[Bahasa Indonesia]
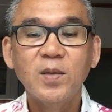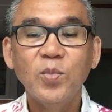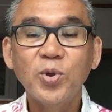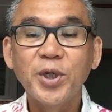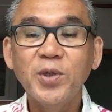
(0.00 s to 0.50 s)

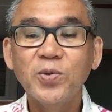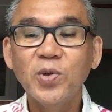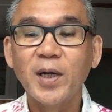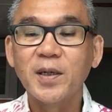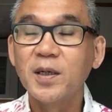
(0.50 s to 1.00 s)
mungkin
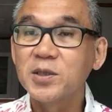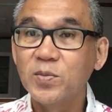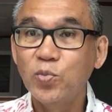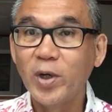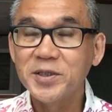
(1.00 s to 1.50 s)
dulu adalah
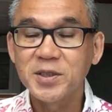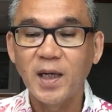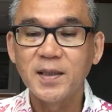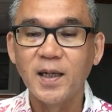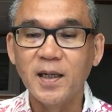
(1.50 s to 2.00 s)
sebuah
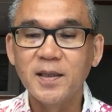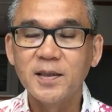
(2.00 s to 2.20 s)
istana,